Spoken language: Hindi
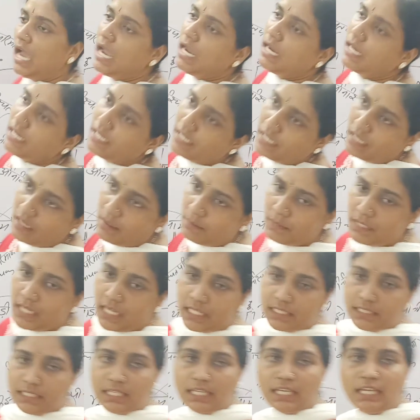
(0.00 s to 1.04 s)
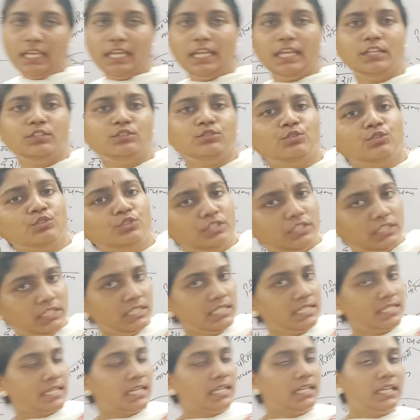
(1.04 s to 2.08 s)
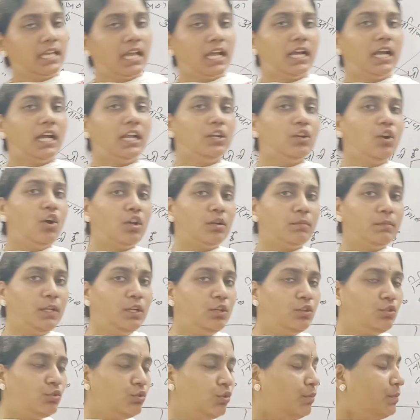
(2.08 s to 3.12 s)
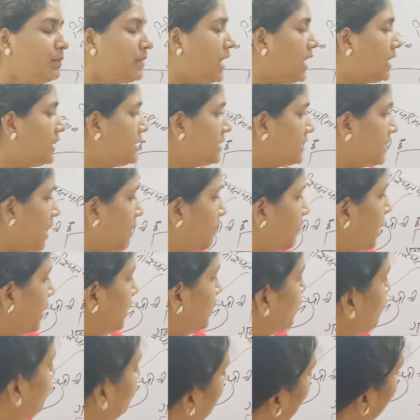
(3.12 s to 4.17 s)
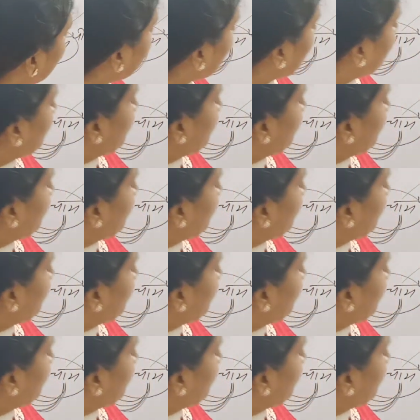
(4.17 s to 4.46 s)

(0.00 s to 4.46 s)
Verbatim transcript: अगर हम कहते हैं एक दो तीन संख्या का नॉर्मल रूप यानी सामान्य रूप तो